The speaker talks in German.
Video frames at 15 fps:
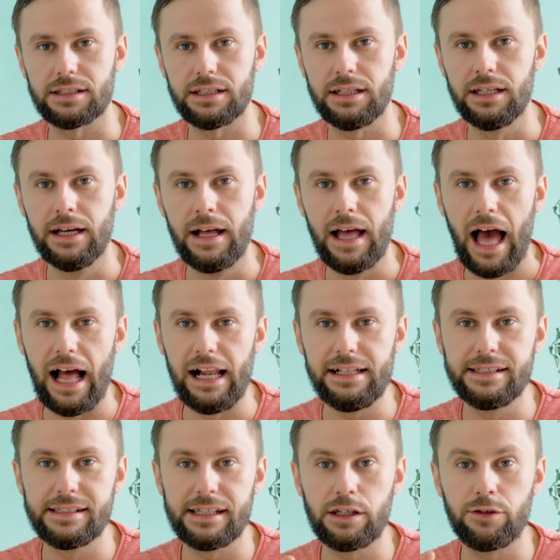Sie
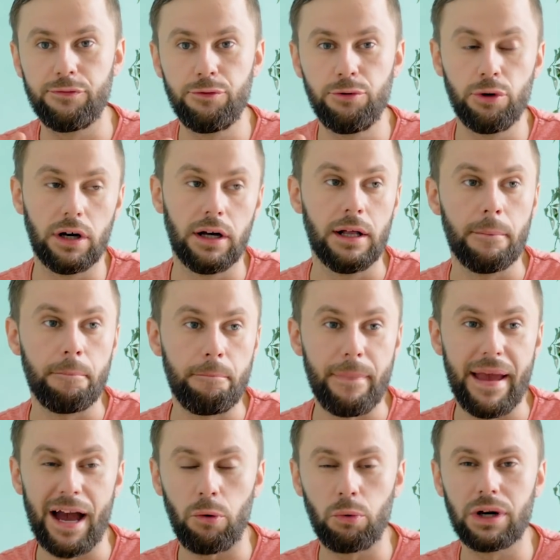halten sich für
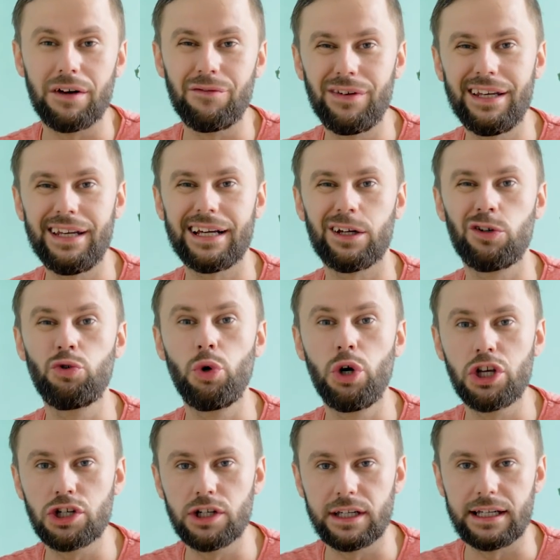mehr oder weniger
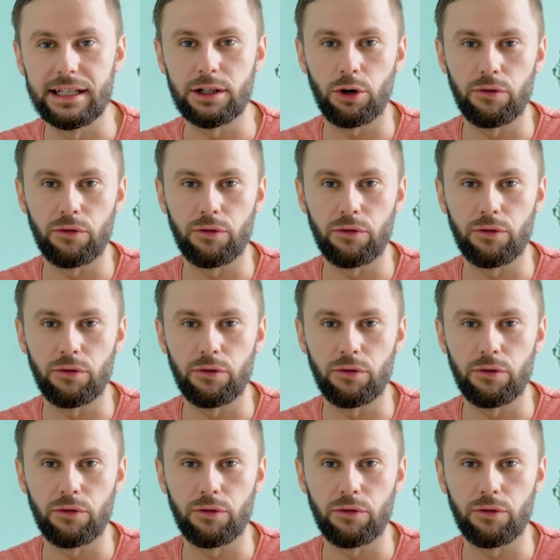durchschnittlich,